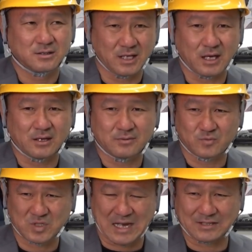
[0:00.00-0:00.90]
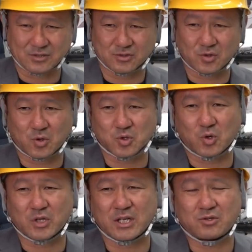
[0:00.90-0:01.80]
ねえ30そこ
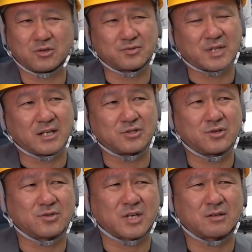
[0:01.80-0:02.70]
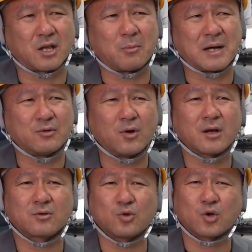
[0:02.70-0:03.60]
そこで1人2人授業に使っては、まあ、喉か
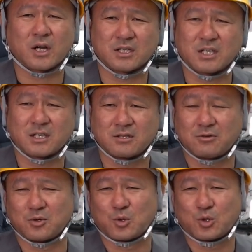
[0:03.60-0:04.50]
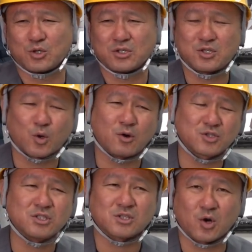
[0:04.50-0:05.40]
ら喉から出るが出るほど人が欲
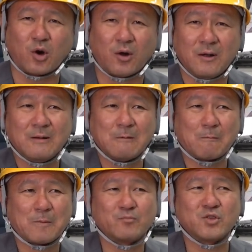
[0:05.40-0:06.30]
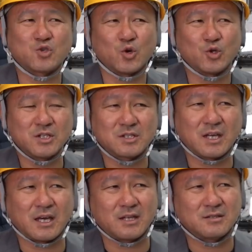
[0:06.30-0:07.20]
しいんでしょう。で、常用で行っ
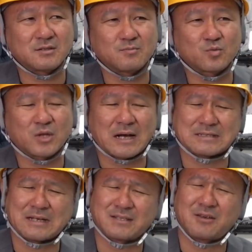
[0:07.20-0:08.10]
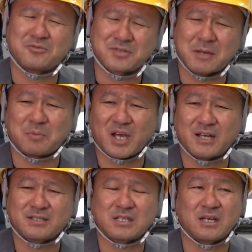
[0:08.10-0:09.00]
て、なんか3000、4000円
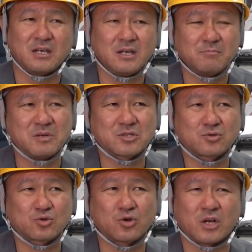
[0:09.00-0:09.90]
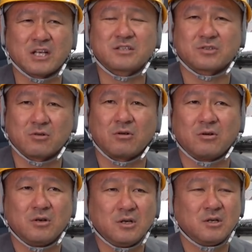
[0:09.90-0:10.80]
ピンハネして、飯食っとるようなやつで
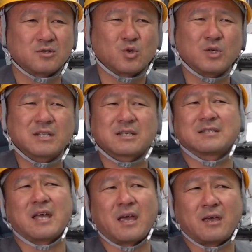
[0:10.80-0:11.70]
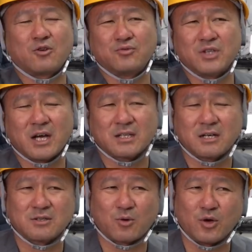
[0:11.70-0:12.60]
しょう。そういうやつが1000円余分にあげて
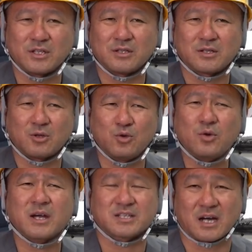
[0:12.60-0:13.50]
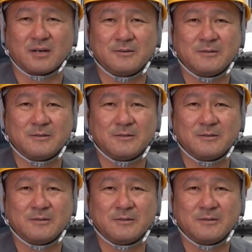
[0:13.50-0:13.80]
あるで来いって言って言うわけじゃん。